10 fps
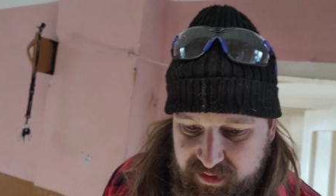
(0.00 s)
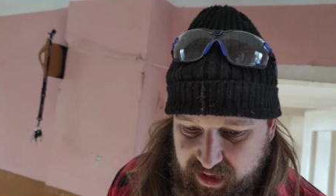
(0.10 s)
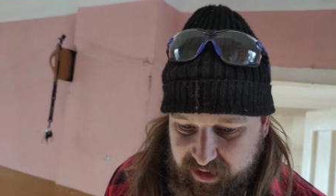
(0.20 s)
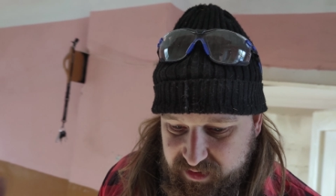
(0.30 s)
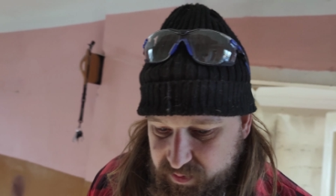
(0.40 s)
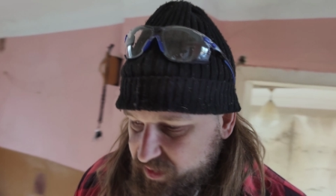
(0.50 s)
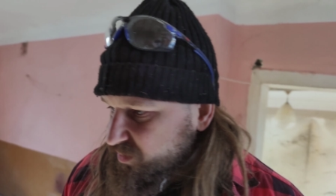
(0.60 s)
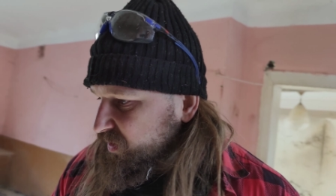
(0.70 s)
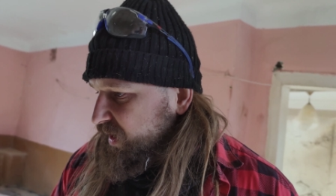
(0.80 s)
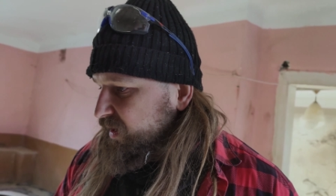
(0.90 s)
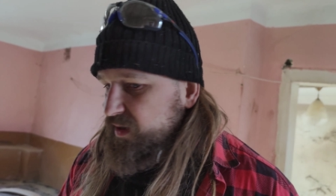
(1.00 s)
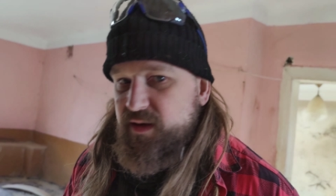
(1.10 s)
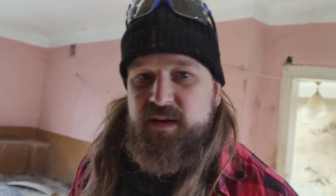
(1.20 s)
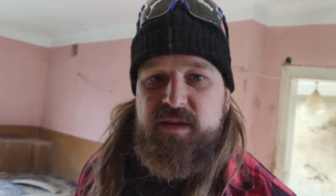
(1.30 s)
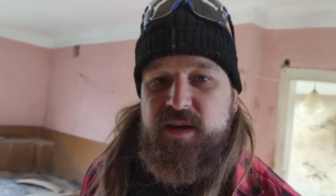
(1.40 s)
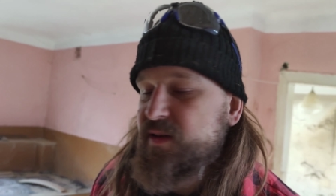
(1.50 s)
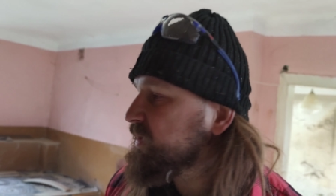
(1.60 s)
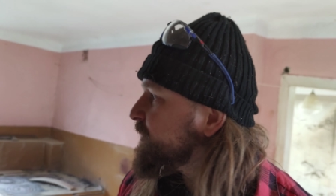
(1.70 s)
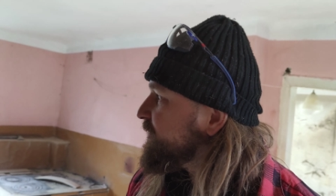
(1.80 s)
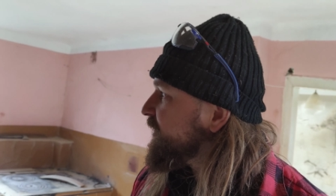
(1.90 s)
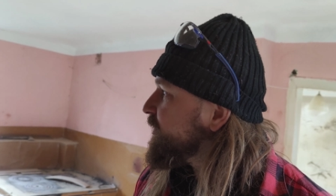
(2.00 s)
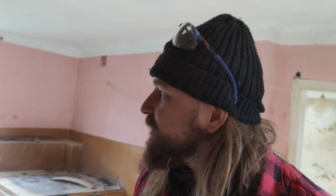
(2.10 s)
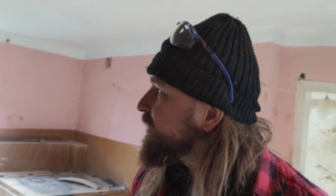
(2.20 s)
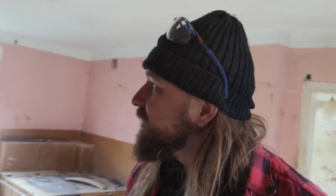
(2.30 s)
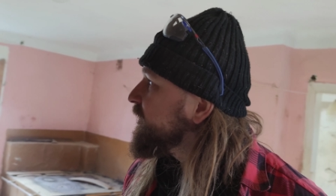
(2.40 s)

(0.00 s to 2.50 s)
Tak sobie tutaj się zabawiały.